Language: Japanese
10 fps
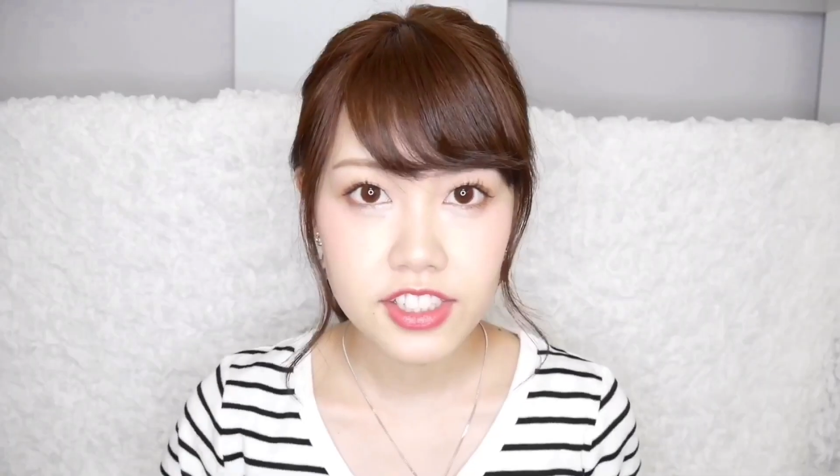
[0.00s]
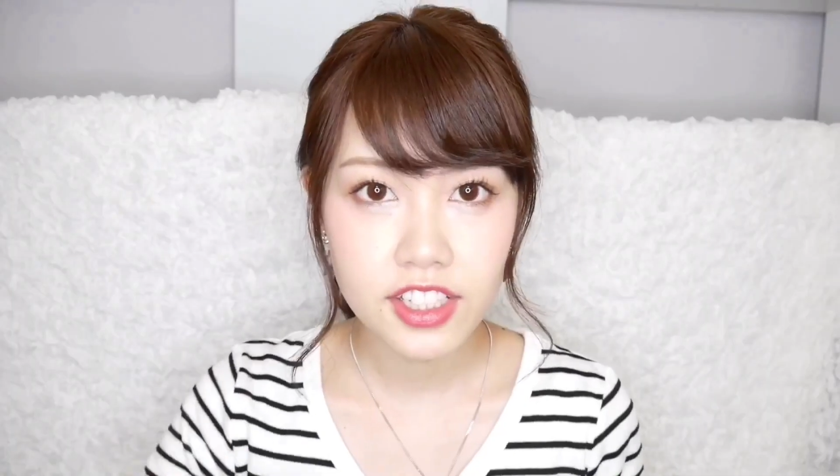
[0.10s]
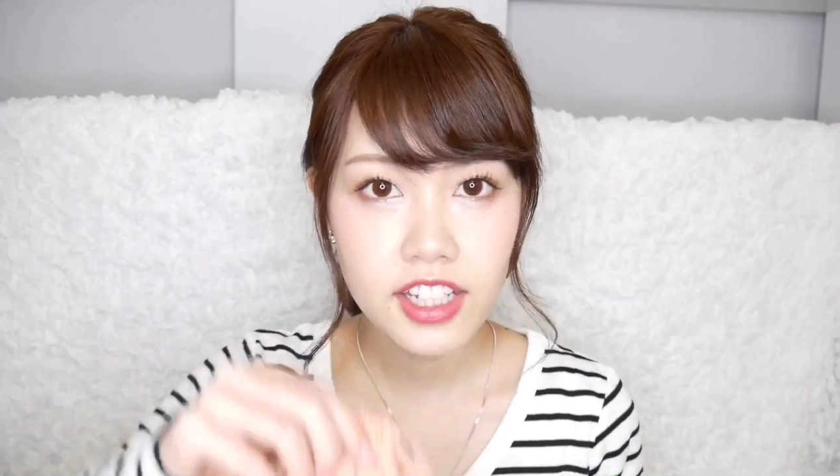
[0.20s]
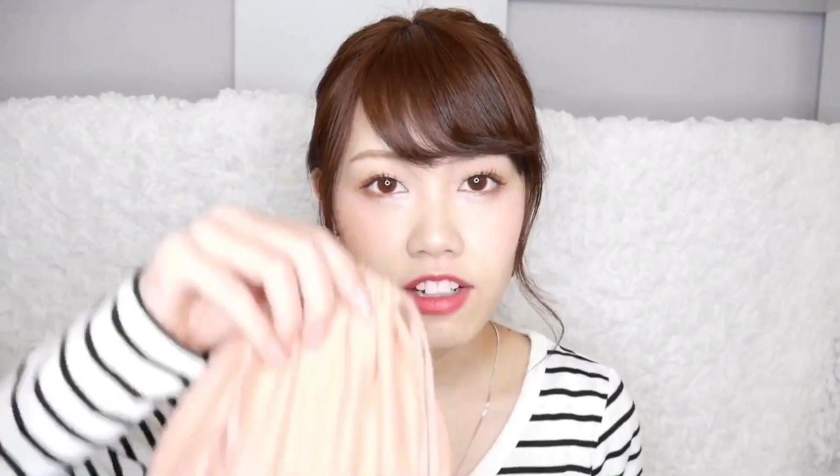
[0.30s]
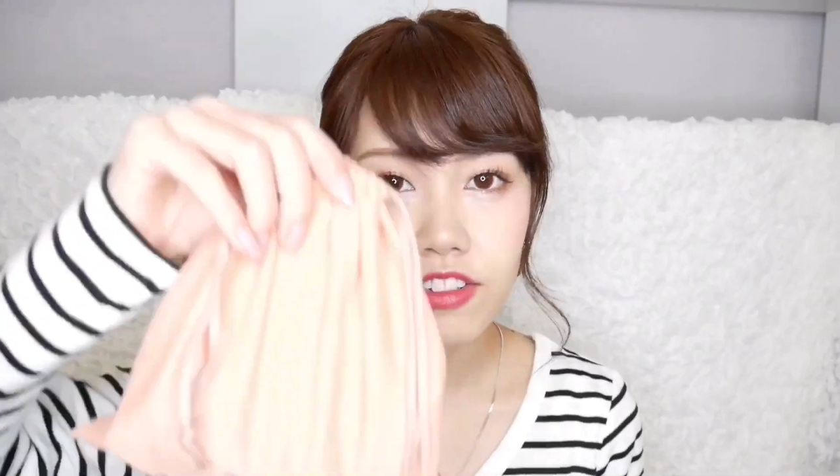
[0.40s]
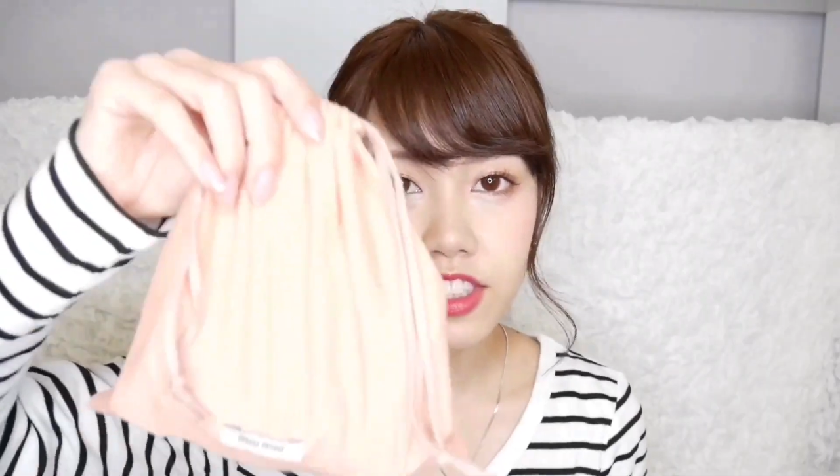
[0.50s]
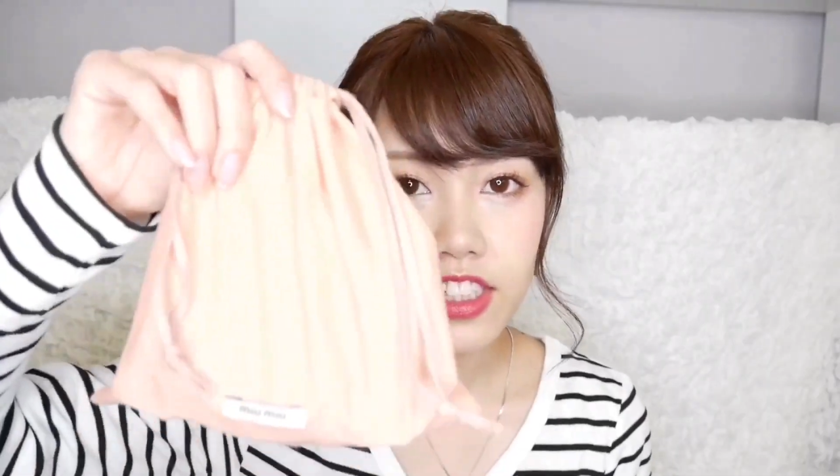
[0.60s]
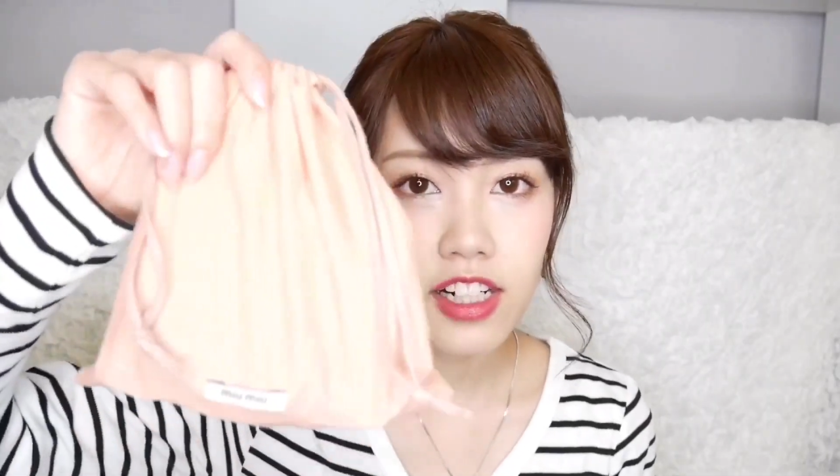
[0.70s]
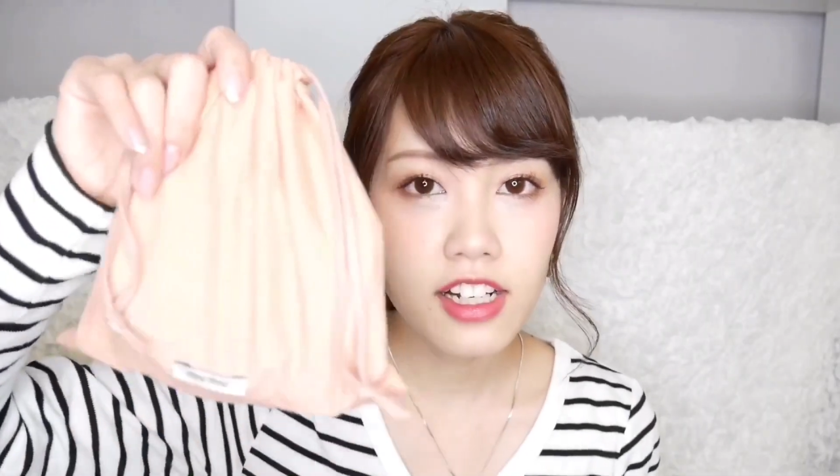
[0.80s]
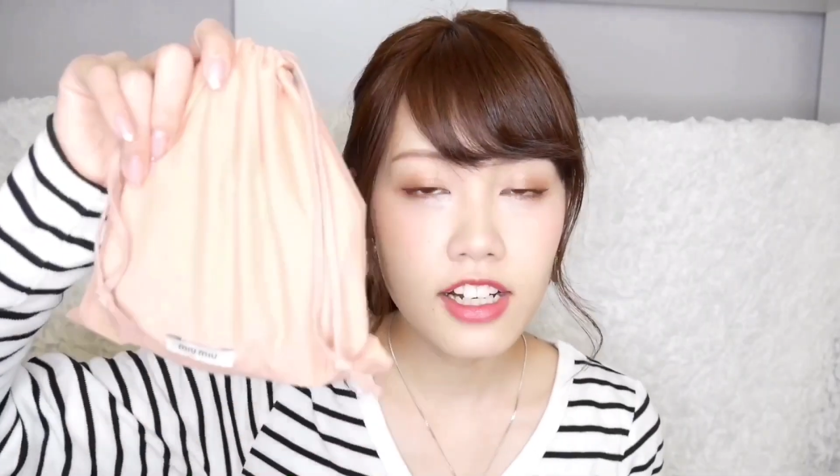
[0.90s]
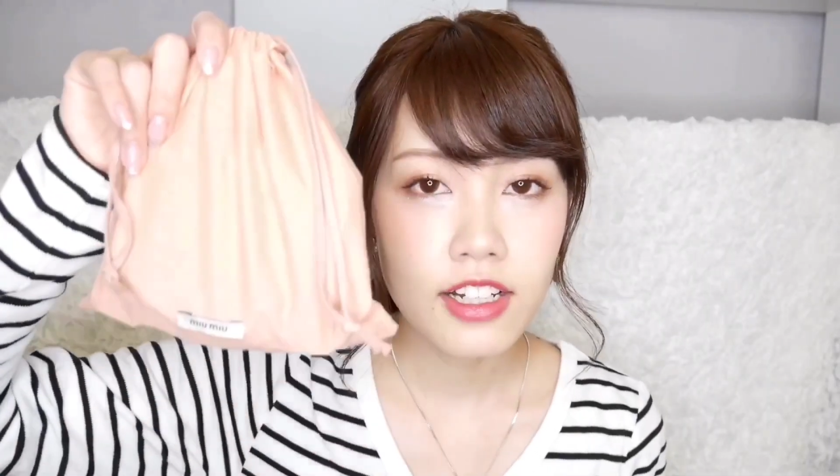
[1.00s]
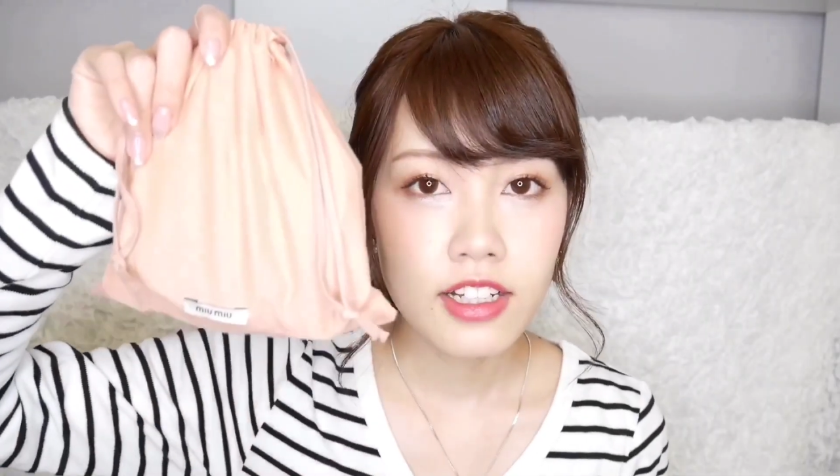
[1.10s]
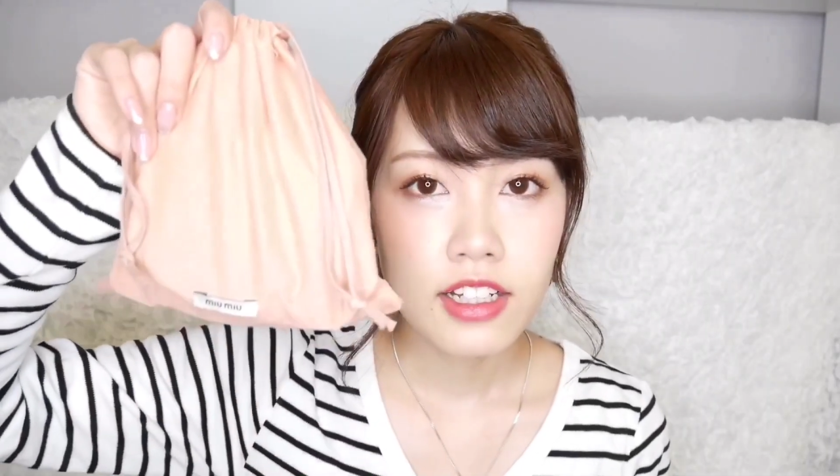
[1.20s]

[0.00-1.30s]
次こちら